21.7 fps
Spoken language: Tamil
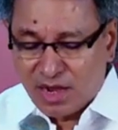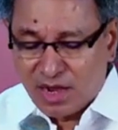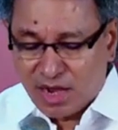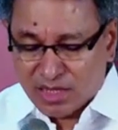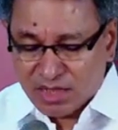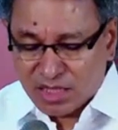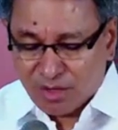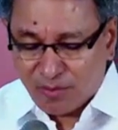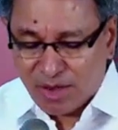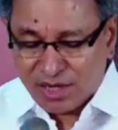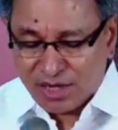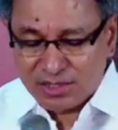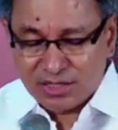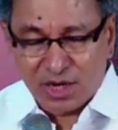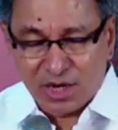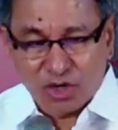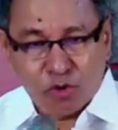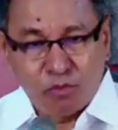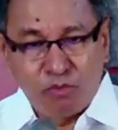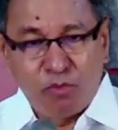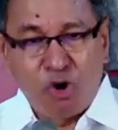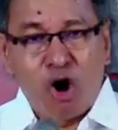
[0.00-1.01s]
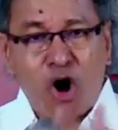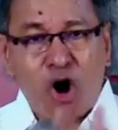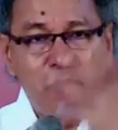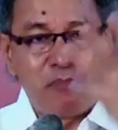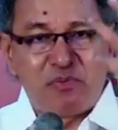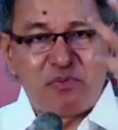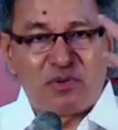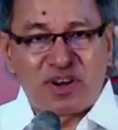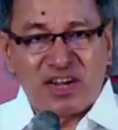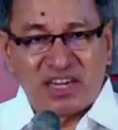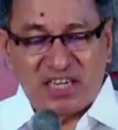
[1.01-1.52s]
அந்த வாசல் ரொம்ப
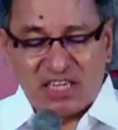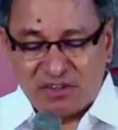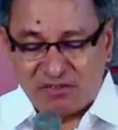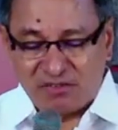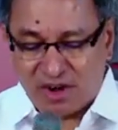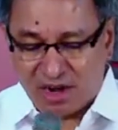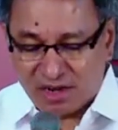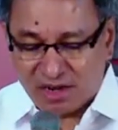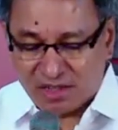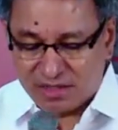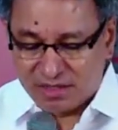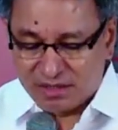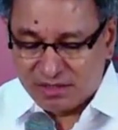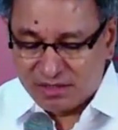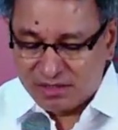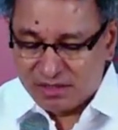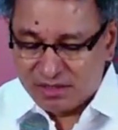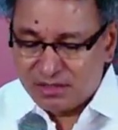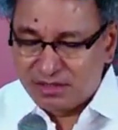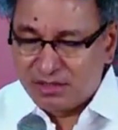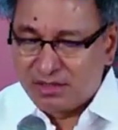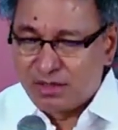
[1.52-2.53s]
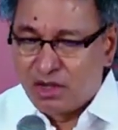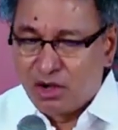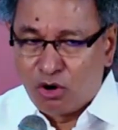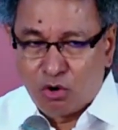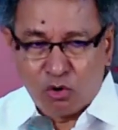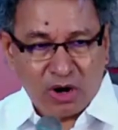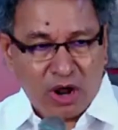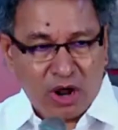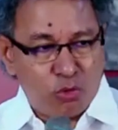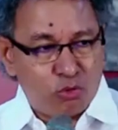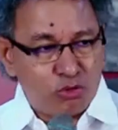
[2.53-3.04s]
ஆப்ரேட்டிவானது
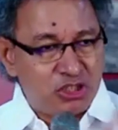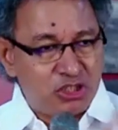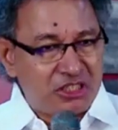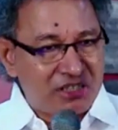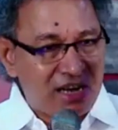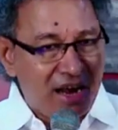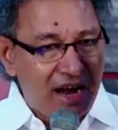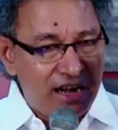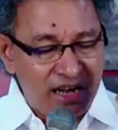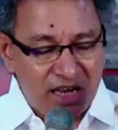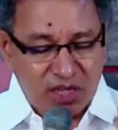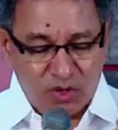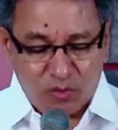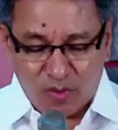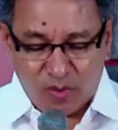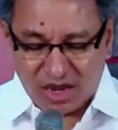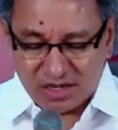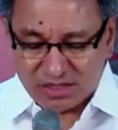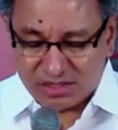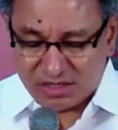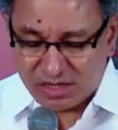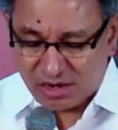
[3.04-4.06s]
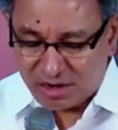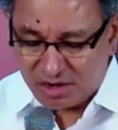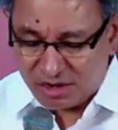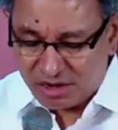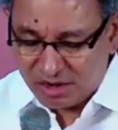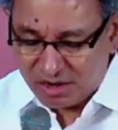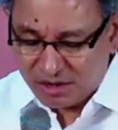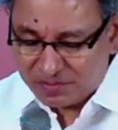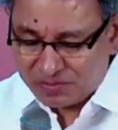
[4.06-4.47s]
ஒரு அவுட்ஸ்டாண்டிங் வாசல்